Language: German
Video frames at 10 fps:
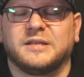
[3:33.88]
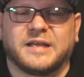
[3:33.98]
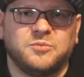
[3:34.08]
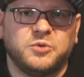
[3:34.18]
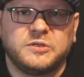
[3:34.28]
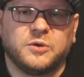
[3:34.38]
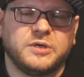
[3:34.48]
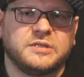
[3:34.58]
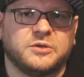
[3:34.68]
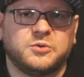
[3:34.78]
Dann müsst ihr
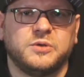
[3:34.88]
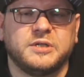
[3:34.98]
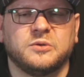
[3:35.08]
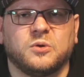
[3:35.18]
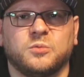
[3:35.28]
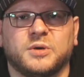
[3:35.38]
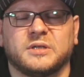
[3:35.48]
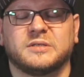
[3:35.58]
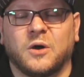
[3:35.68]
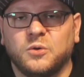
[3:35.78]
euch natürlich noch über
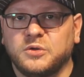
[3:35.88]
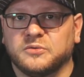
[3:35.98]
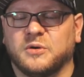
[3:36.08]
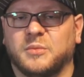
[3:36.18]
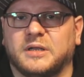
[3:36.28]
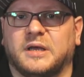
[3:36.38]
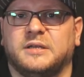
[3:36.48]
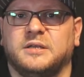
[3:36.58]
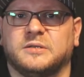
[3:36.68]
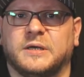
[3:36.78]
das Audioformat
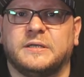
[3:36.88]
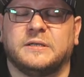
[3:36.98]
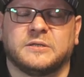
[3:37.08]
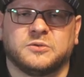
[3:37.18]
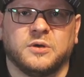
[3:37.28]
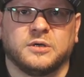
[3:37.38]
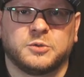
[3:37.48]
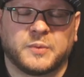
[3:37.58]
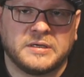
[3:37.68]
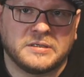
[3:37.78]
einig sein, das eure
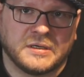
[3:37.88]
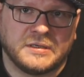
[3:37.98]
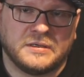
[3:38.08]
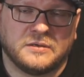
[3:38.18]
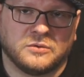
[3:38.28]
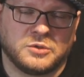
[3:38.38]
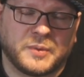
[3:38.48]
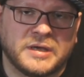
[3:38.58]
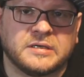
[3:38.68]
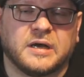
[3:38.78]
Sprecherinnen und
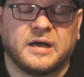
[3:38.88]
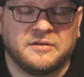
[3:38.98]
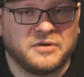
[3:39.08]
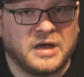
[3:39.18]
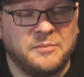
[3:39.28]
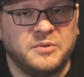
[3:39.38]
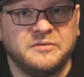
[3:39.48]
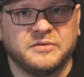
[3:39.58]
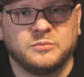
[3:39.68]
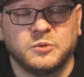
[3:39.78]
Sprecher einfach
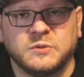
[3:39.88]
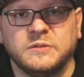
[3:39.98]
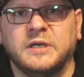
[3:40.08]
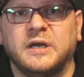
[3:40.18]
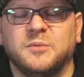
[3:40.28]
abliefern müssen,